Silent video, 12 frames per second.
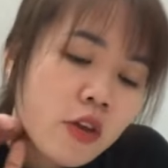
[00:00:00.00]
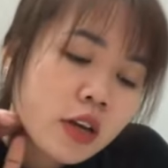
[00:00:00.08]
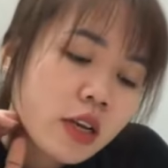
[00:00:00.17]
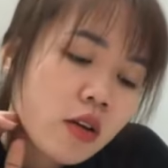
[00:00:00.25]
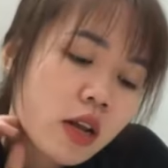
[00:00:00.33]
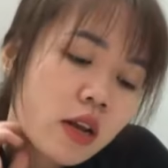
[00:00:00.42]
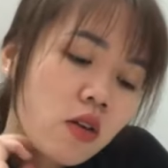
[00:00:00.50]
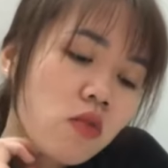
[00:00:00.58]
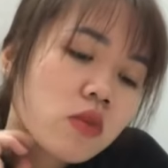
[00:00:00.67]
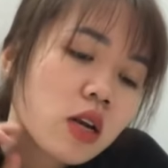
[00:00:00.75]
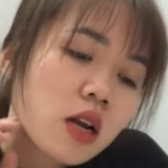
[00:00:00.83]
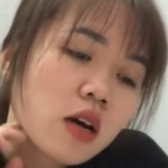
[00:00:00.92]
phần kẹo này nó cũng
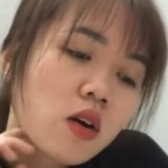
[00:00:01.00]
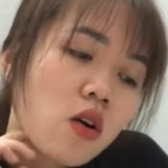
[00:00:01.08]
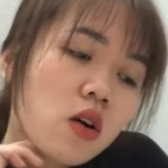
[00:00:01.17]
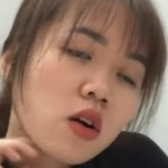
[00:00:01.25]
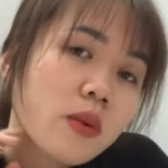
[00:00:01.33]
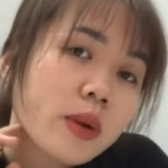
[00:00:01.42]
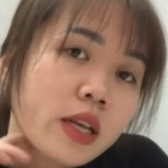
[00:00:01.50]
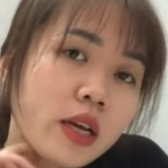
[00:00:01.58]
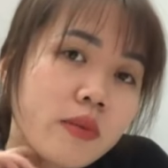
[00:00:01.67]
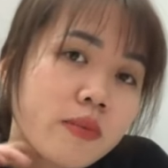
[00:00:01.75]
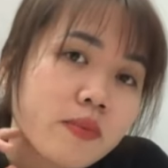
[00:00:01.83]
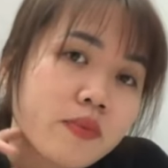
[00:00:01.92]
rất là ngon các bạn nhé
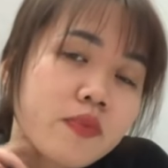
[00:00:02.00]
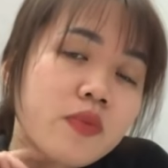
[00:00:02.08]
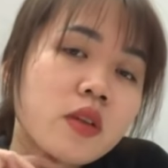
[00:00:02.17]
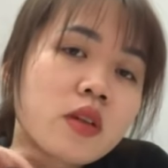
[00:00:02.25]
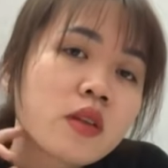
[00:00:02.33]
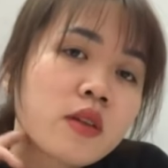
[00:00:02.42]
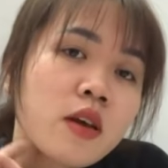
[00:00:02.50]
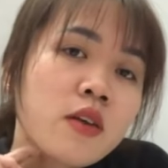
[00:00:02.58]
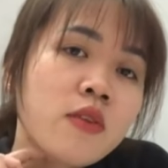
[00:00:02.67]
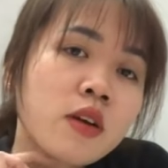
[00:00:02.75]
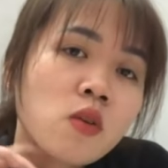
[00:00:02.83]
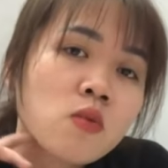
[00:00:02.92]
đấy
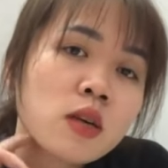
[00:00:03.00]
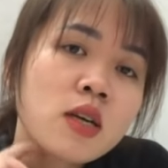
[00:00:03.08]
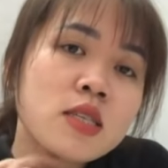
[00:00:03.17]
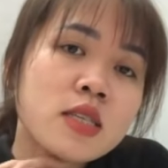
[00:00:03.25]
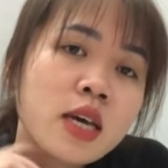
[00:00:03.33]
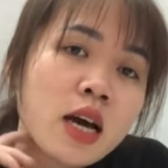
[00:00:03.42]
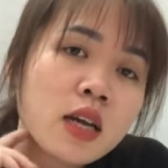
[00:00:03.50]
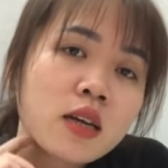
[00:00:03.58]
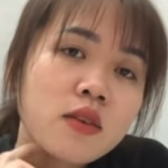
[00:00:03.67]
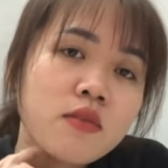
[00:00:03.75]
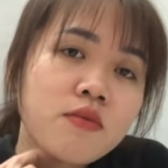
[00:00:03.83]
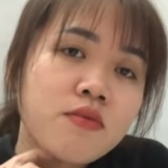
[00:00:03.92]
và nó cũng rất là dễ ăn
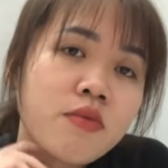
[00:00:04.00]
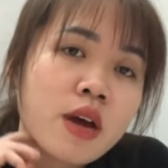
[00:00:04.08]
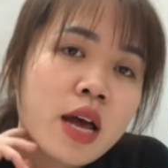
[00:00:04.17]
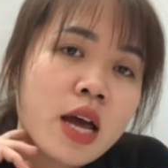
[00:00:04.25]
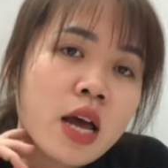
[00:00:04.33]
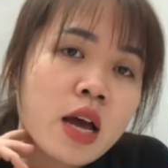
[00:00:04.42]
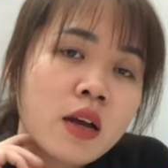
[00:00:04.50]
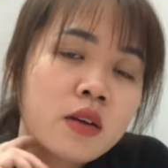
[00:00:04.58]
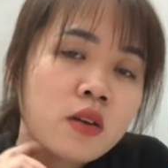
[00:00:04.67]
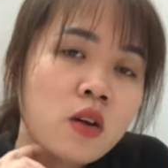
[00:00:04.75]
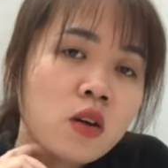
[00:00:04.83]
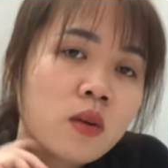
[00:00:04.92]
và
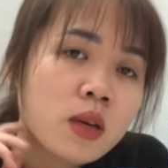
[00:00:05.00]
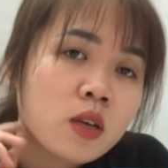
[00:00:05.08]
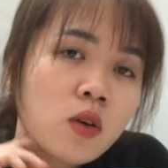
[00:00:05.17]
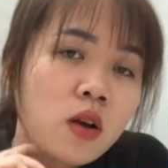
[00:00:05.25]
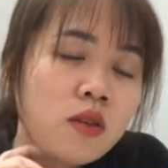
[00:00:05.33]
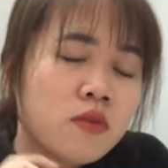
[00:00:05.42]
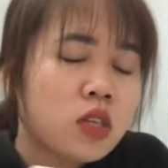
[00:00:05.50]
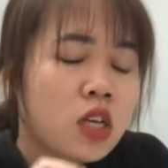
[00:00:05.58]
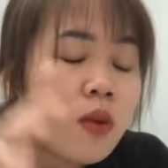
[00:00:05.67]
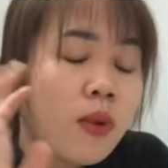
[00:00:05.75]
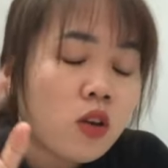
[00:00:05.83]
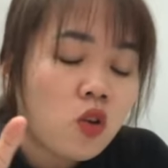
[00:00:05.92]
để các bạn nhỏ thì sao
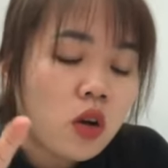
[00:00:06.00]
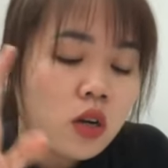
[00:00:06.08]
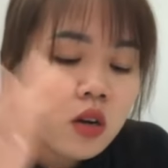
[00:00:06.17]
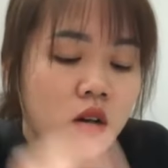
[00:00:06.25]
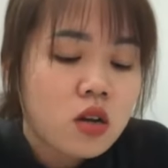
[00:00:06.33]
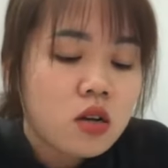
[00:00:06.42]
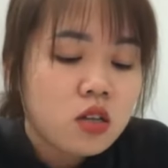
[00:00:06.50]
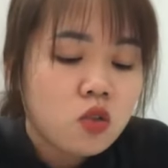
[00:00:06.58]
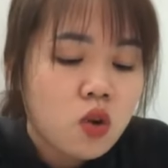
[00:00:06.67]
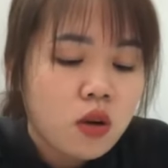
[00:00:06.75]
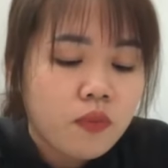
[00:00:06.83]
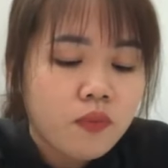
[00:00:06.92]
các bạn nhỏ rất là ưa
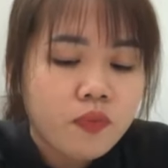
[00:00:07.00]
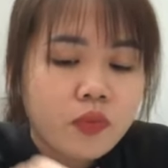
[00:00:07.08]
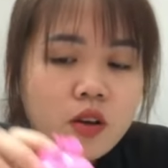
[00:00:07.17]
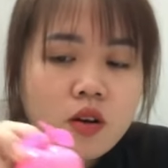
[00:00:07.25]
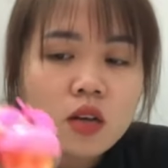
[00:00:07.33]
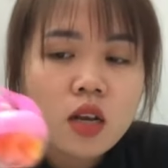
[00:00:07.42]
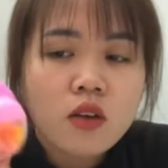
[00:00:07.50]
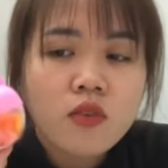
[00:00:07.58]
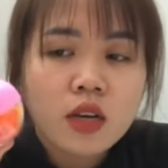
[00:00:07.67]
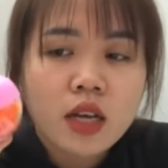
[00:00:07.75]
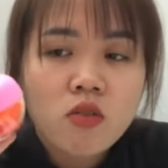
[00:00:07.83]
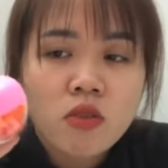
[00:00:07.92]
chuộng rất ưa thích cái
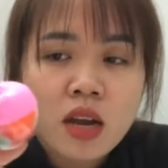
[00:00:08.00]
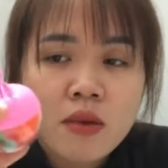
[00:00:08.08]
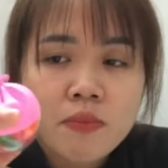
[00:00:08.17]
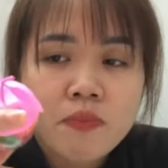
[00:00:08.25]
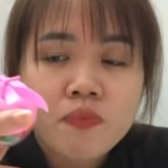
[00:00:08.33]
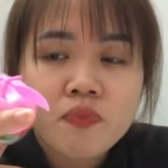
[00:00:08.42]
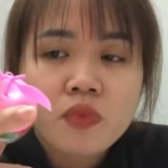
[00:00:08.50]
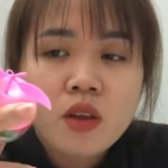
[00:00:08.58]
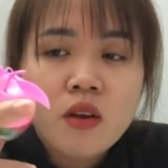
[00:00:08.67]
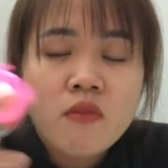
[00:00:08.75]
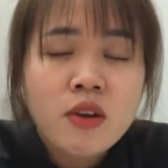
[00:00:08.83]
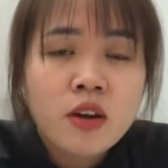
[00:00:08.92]
phần kẹo này
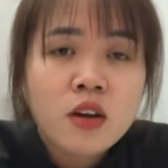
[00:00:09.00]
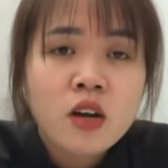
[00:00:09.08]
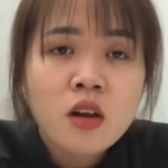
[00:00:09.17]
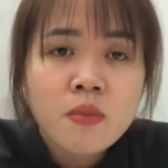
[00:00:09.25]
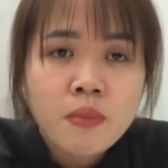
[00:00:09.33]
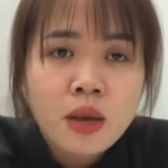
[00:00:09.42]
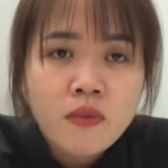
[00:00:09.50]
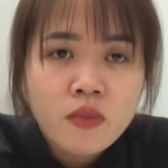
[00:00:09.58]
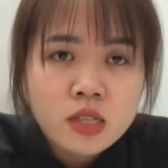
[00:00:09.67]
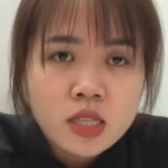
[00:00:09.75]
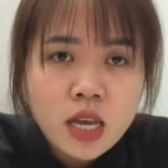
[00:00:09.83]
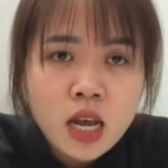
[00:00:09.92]
và nó rất là mềm
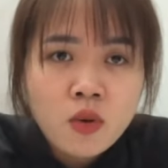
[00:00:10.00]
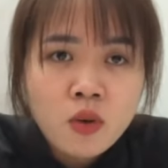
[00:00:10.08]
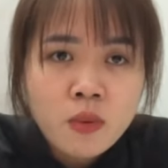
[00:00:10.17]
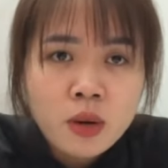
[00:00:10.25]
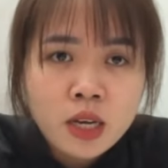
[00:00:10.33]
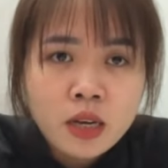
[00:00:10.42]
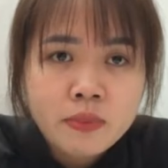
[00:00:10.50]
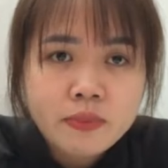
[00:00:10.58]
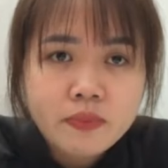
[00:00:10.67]
và dễ ăn luôn các bạn nhé